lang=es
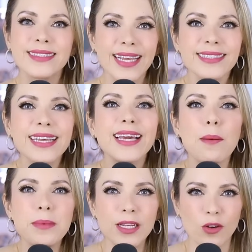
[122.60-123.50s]
Si ese
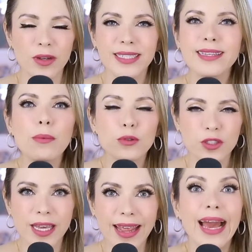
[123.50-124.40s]
camino, esa
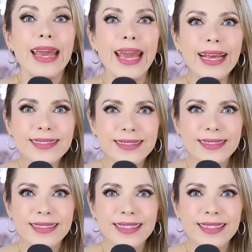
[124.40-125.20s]
búsqueda es